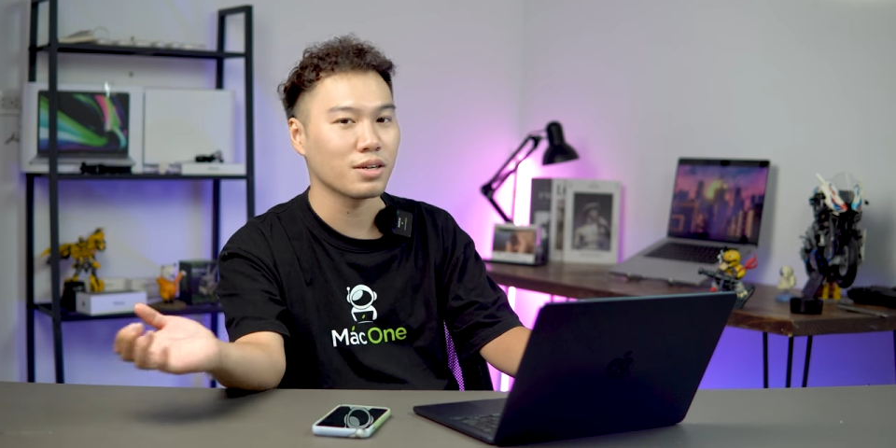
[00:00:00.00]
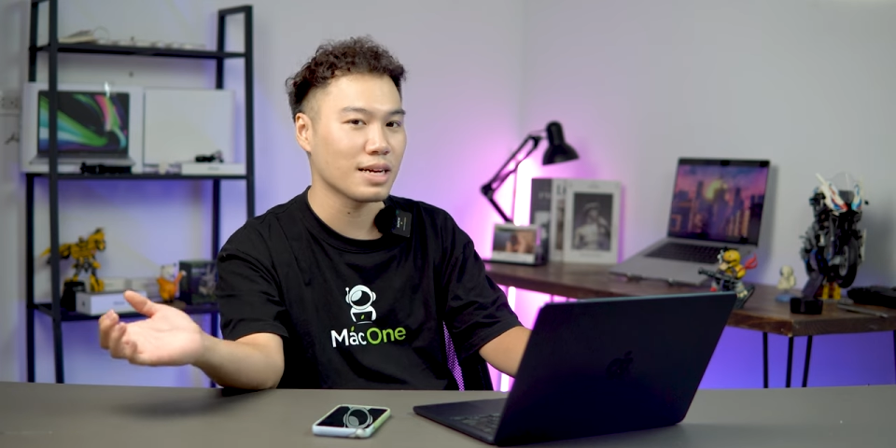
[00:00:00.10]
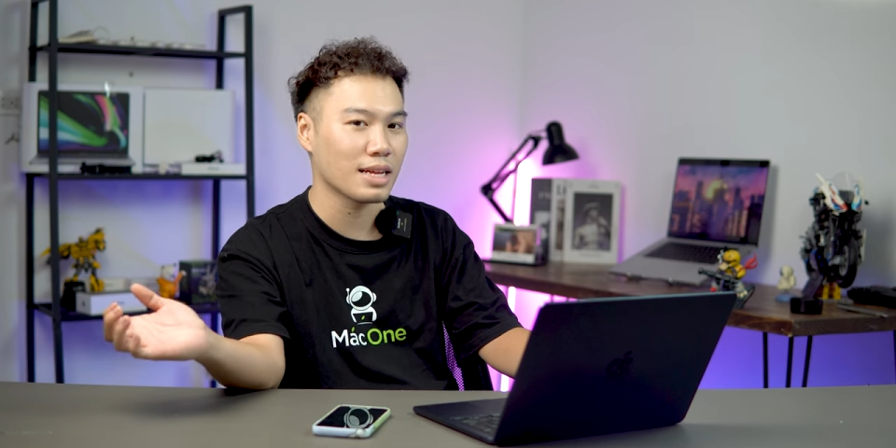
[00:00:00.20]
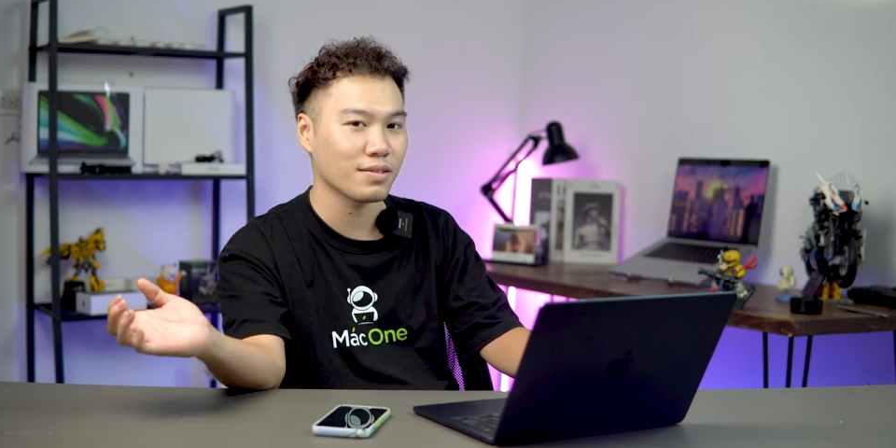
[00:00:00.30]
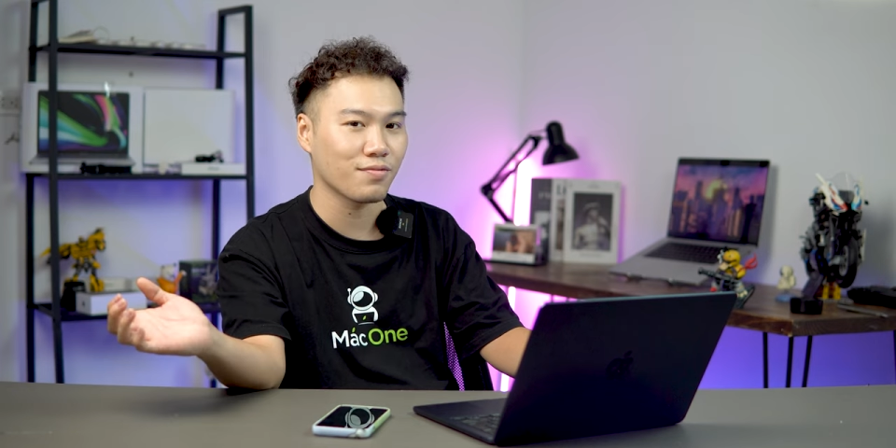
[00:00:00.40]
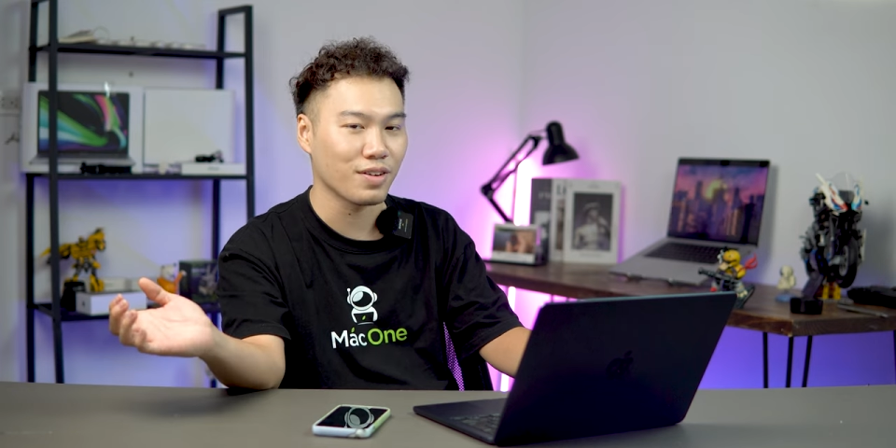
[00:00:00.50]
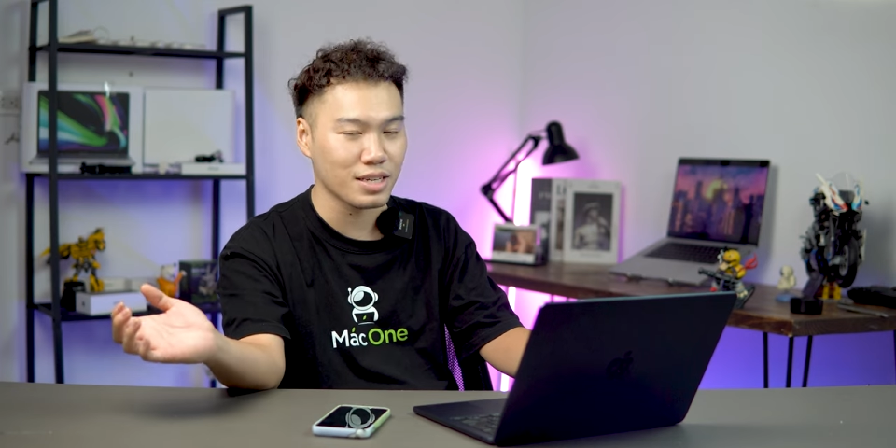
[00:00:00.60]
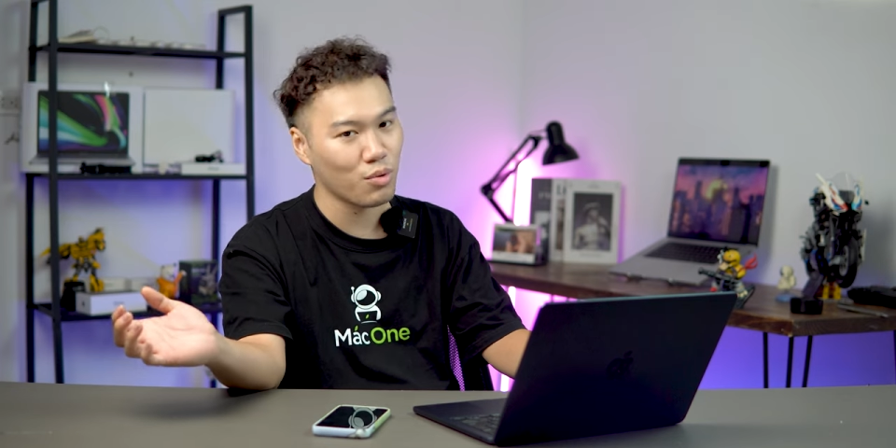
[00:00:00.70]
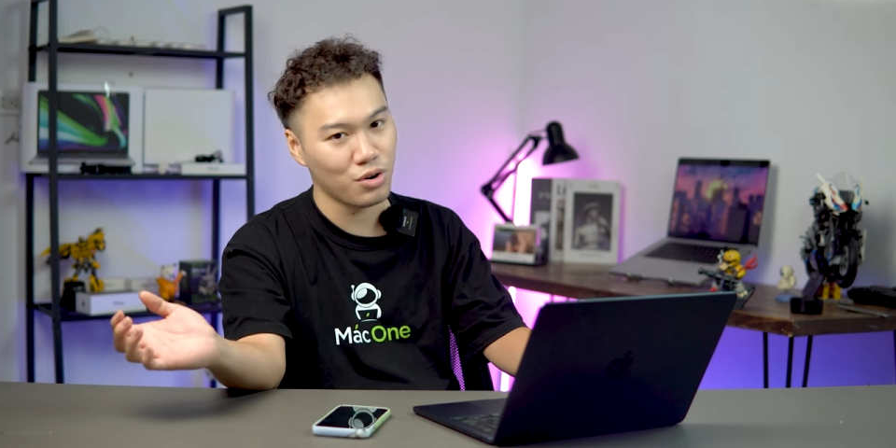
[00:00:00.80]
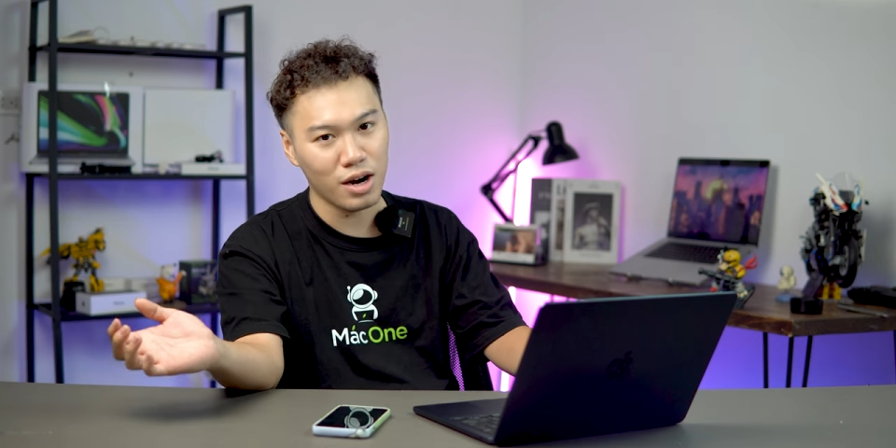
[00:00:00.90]
thời gian về
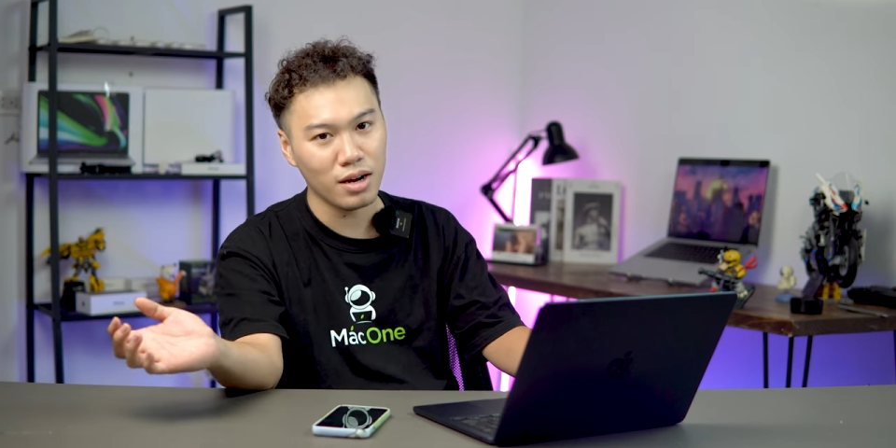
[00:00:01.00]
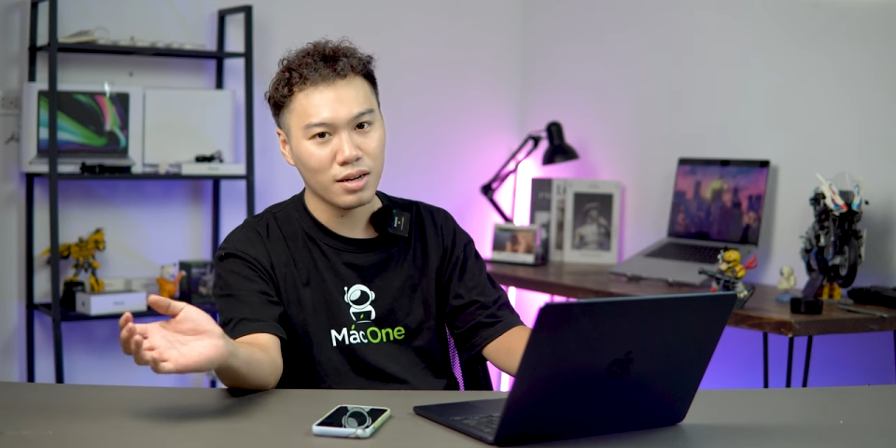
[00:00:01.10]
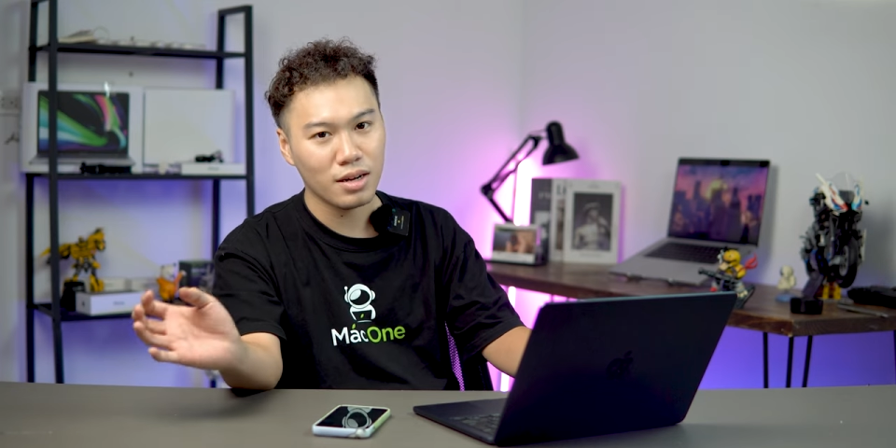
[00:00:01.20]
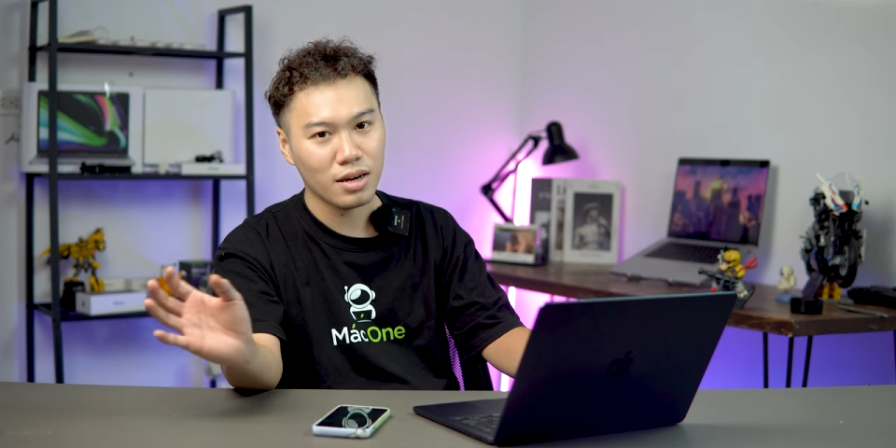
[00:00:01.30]
sau nữa